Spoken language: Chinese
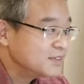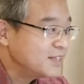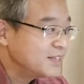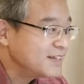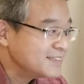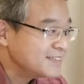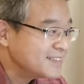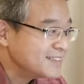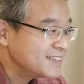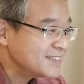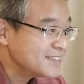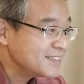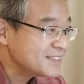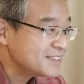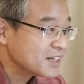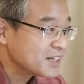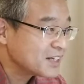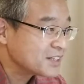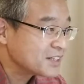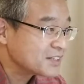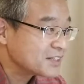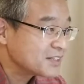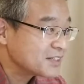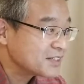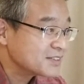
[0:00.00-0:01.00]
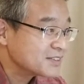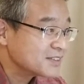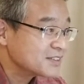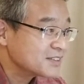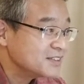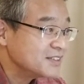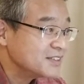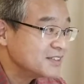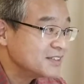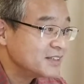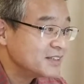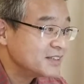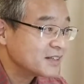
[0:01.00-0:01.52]
你能理解？你
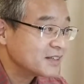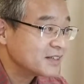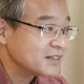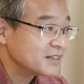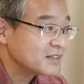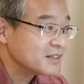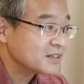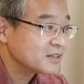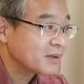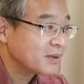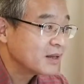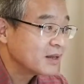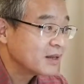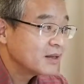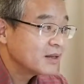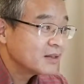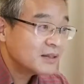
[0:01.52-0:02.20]
能理解这意思吧？